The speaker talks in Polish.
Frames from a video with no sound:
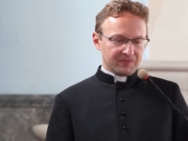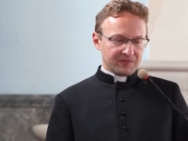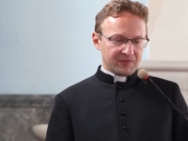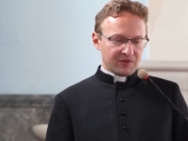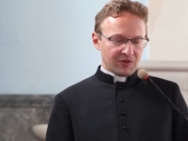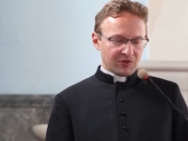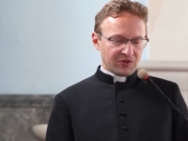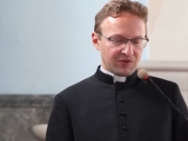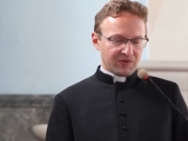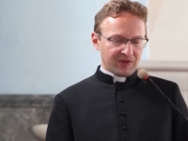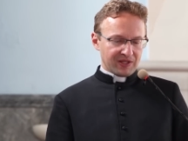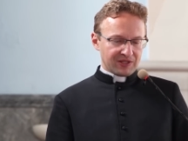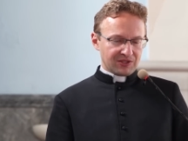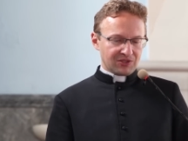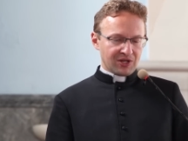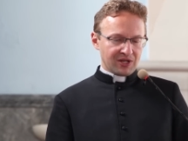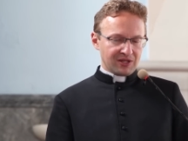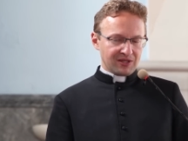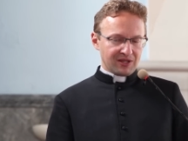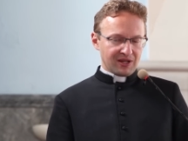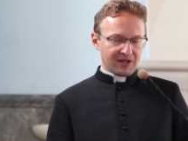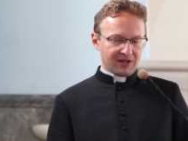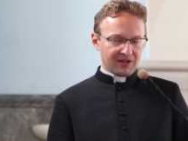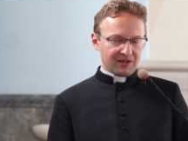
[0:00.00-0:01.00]

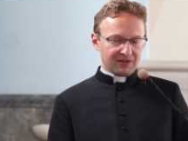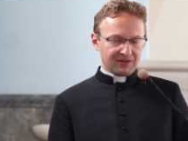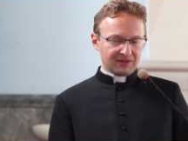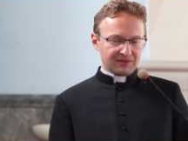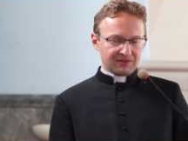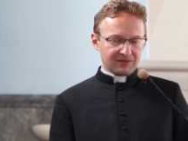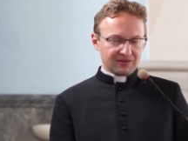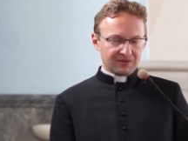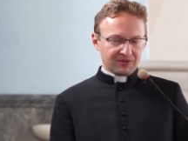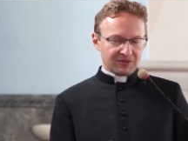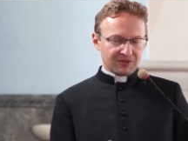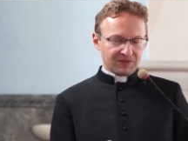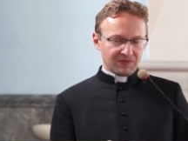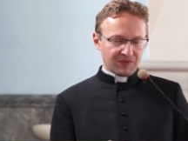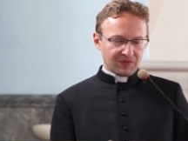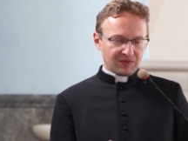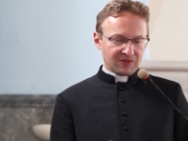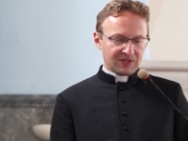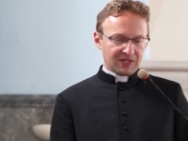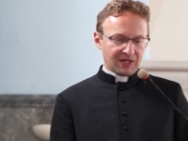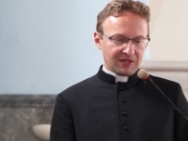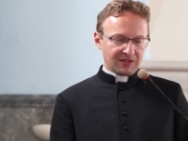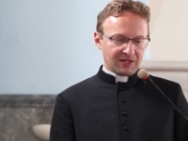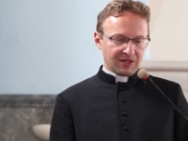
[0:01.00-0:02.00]
doświadczenia,
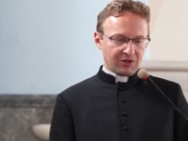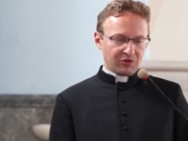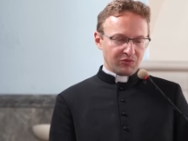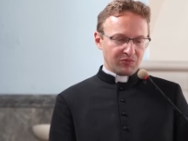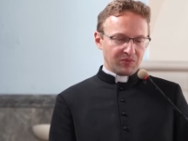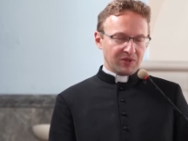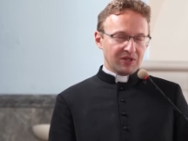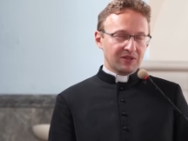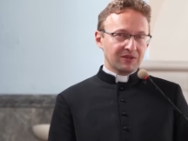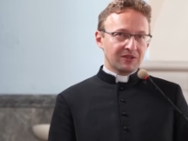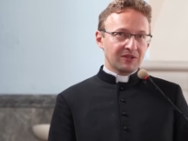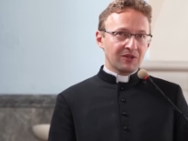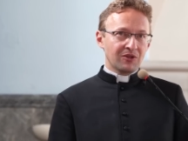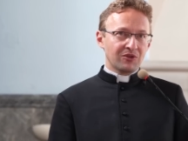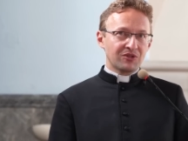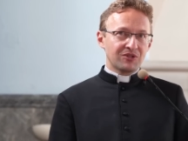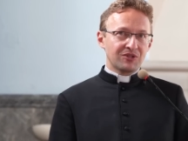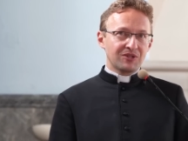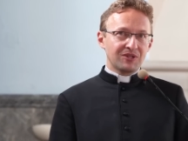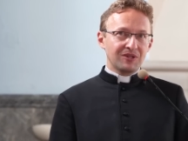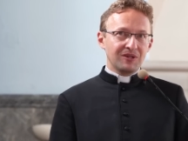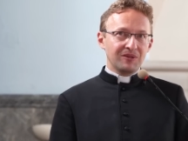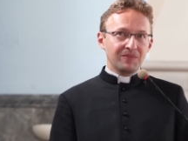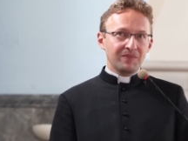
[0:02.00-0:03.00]
rozwiązania,
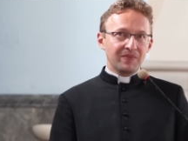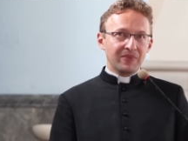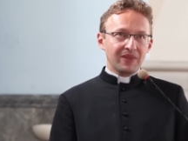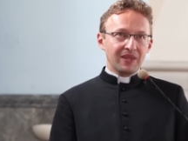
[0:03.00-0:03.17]
umiejętności.